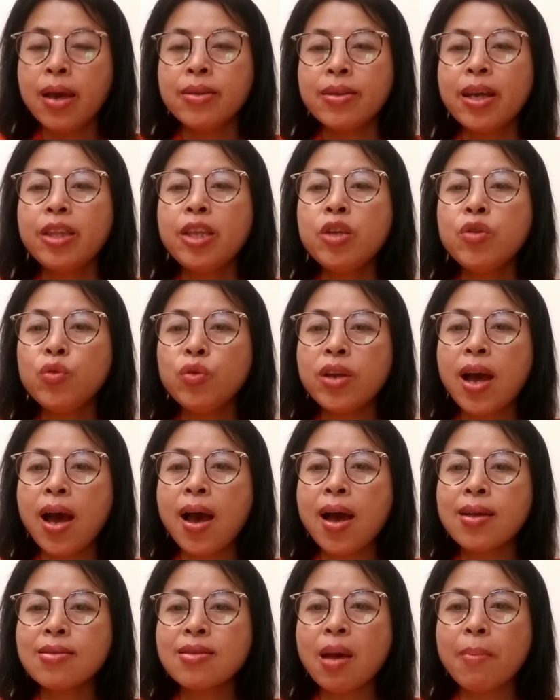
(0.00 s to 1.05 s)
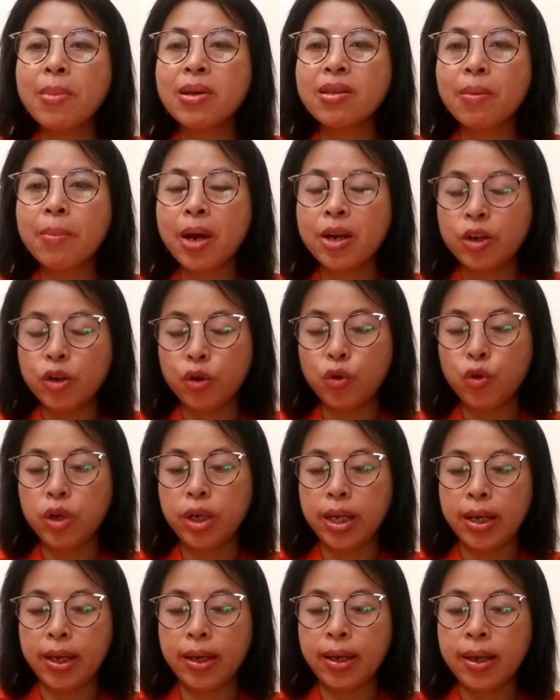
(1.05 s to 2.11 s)
Jadi sudah sama-sama
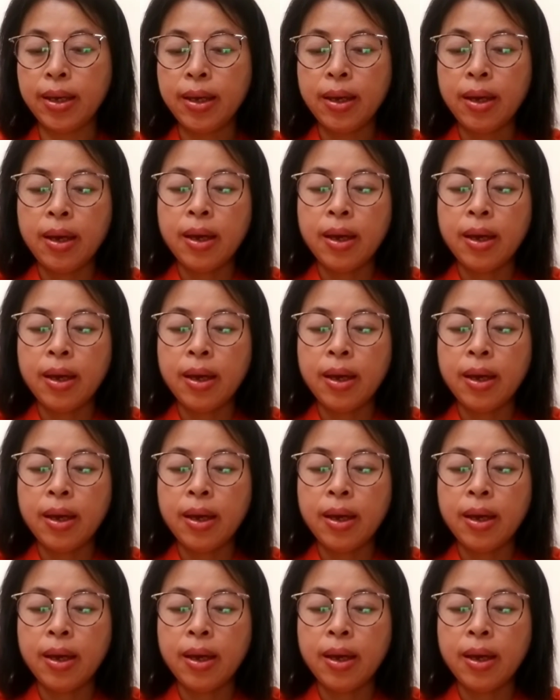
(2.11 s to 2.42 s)
dirunding